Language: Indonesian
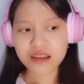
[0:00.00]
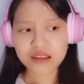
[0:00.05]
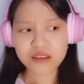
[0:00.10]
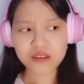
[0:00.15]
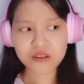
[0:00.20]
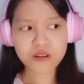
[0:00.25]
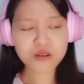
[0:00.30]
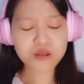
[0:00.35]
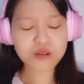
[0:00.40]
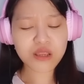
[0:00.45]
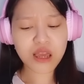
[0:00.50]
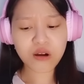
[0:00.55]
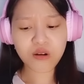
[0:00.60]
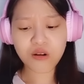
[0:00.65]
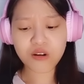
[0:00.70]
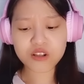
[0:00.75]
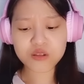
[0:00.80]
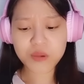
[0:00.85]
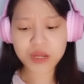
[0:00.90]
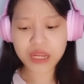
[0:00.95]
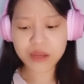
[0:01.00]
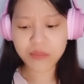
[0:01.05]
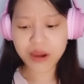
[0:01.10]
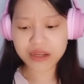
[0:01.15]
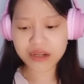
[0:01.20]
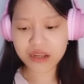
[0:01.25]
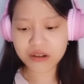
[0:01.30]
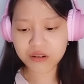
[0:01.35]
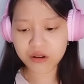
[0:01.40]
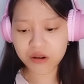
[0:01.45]
Terus aku harus
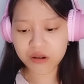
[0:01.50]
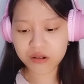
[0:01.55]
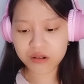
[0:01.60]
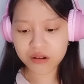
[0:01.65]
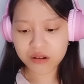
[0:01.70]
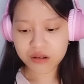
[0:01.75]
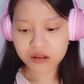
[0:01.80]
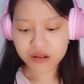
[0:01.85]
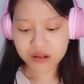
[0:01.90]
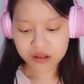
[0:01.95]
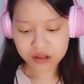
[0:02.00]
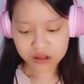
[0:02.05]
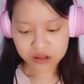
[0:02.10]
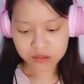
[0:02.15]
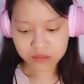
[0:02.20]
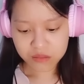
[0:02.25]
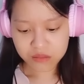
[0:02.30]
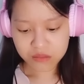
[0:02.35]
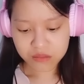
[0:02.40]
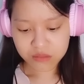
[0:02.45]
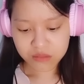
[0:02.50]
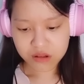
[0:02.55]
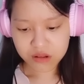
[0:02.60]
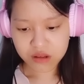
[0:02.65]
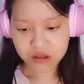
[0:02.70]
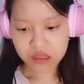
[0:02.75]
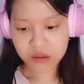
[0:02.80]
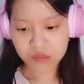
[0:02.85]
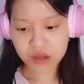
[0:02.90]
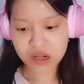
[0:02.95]
bagaimana dong?
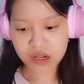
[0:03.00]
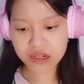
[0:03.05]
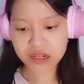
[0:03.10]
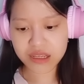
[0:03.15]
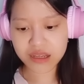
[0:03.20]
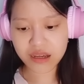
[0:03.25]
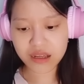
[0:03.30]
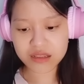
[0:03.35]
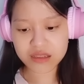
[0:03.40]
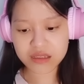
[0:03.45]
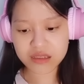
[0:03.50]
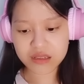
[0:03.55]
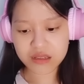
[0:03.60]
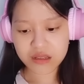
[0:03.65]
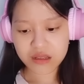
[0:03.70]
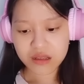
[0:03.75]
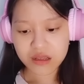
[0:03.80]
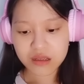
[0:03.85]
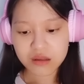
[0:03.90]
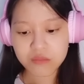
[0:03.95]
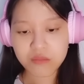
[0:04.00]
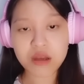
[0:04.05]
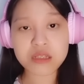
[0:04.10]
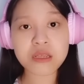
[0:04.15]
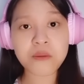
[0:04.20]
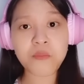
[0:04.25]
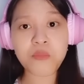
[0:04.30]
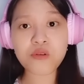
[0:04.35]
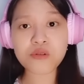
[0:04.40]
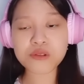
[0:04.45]
Gimana nih guys?
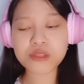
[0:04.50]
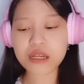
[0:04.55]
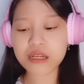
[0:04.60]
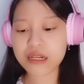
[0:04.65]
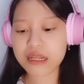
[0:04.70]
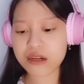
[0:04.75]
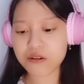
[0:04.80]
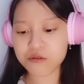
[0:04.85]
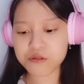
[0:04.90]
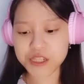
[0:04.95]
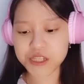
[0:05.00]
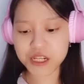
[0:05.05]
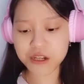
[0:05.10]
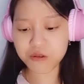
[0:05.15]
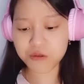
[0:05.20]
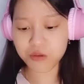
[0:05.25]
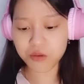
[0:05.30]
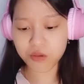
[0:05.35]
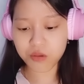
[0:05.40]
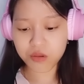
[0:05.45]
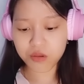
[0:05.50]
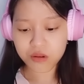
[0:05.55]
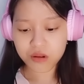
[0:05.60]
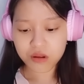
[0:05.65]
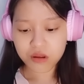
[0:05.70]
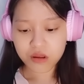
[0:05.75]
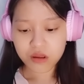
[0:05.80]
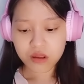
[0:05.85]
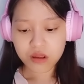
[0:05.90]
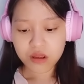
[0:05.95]
Masih pusing nih kucingku.
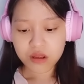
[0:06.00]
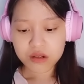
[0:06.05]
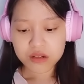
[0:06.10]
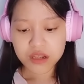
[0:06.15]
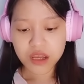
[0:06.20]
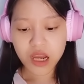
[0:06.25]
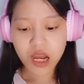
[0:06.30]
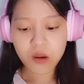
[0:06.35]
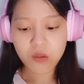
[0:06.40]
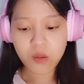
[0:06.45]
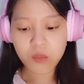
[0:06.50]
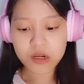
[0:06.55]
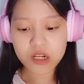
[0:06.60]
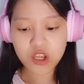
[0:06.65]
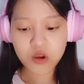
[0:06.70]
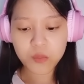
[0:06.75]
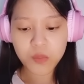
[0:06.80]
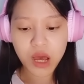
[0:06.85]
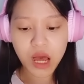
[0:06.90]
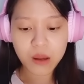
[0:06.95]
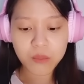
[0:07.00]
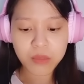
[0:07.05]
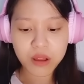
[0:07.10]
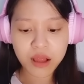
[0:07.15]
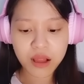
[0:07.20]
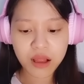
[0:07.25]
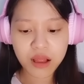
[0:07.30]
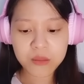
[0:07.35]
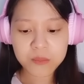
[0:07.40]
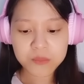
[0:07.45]
Dia nggak mau meniup
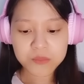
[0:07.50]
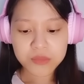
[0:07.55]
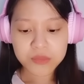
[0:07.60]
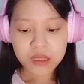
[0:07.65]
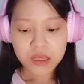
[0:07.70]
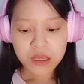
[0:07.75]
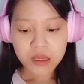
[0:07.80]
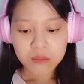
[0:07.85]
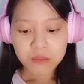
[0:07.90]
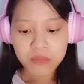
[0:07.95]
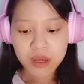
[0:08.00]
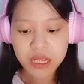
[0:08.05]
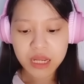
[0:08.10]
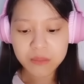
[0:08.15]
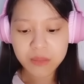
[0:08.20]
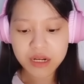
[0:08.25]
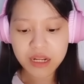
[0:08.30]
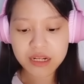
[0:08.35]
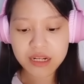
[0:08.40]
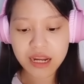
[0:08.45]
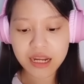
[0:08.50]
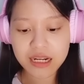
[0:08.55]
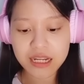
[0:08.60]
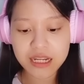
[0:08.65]
bubble. Bagaimana dengan